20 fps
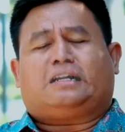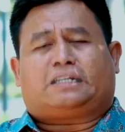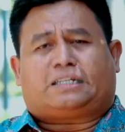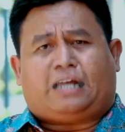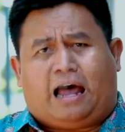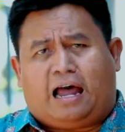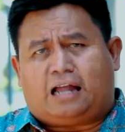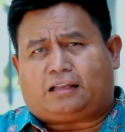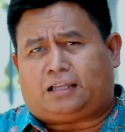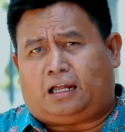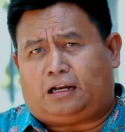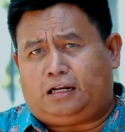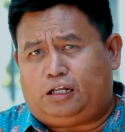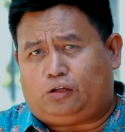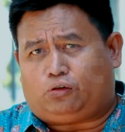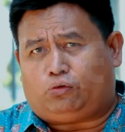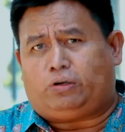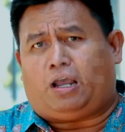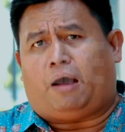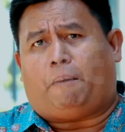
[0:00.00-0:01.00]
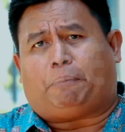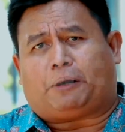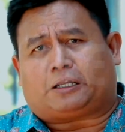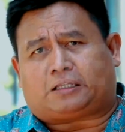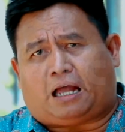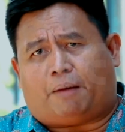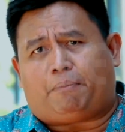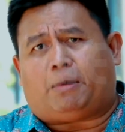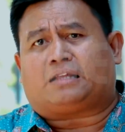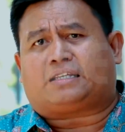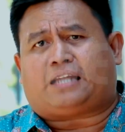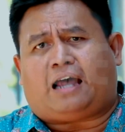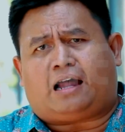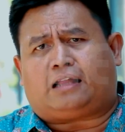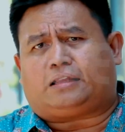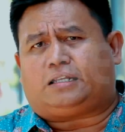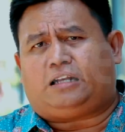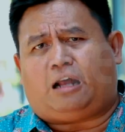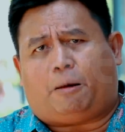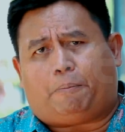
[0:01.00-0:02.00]
ketaatan itu yang pertama.
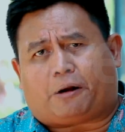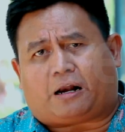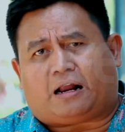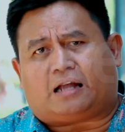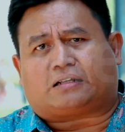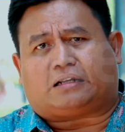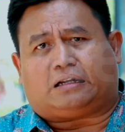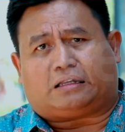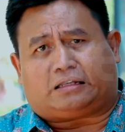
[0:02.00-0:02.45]
Taat tidak berat